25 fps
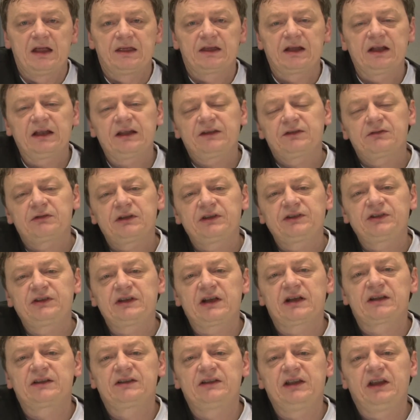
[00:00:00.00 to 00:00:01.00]
No ale słuchajcie,
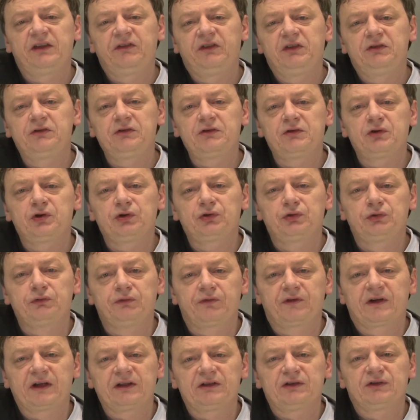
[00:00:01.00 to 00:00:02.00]
jak zlikwidują
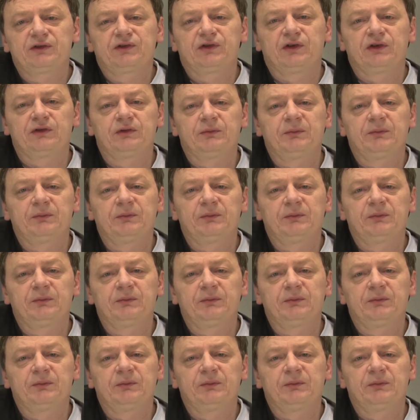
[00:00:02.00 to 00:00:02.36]
gotówkę, to co?